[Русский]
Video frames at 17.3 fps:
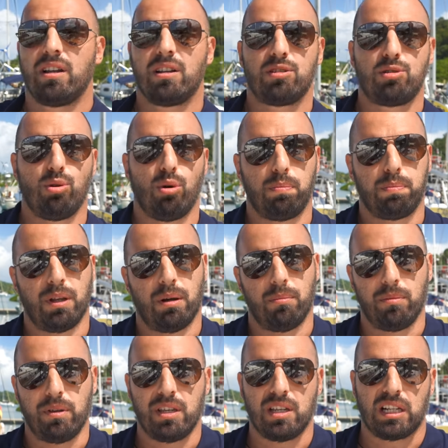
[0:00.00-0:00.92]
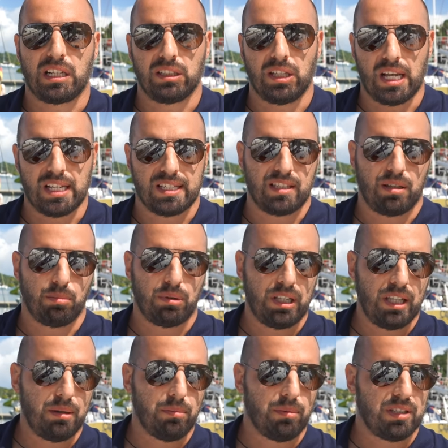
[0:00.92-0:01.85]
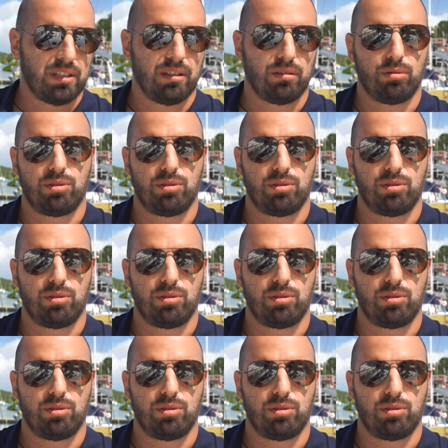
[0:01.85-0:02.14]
теплом и классном климате,